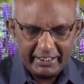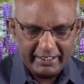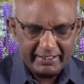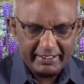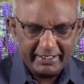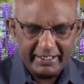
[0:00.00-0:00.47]

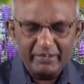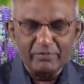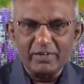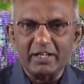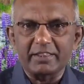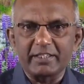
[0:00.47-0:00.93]
இந்த இறை
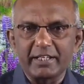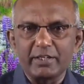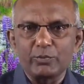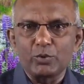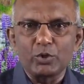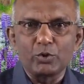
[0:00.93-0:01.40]
வார்த்தையை
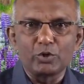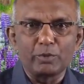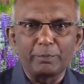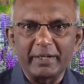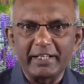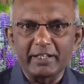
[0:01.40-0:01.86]
உங்களோடு
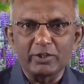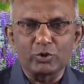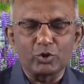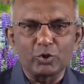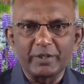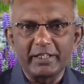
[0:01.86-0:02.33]
பகிர்ந்து
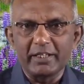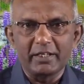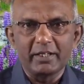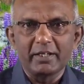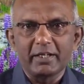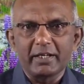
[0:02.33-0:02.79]

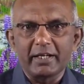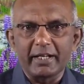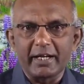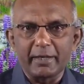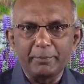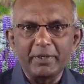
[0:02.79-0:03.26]
கொள்வதில்
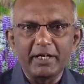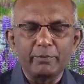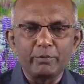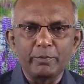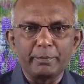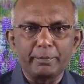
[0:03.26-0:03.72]
நான்
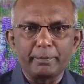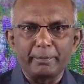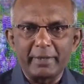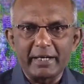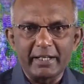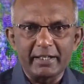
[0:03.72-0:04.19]
மிகவும்
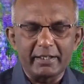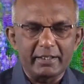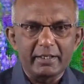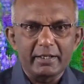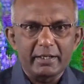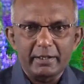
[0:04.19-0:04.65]
மன
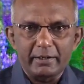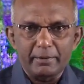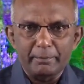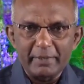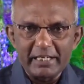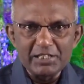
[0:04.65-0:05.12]

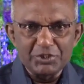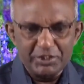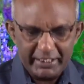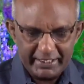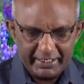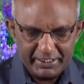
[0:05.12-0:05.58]

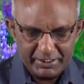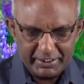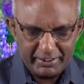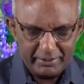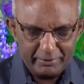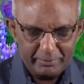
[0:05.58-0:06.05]
மகிழ்ச்சி
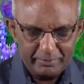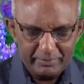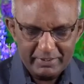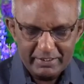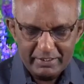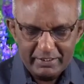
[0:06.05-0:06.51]
அடைகின்றேன்
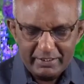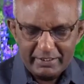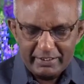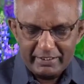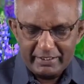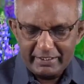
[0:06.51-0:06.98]

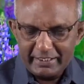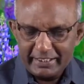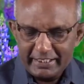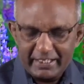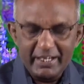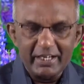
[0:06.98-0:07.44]

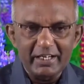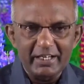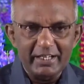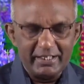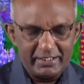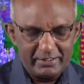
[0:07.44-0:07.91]
இந்த
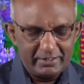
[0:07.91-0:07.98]
நாளில்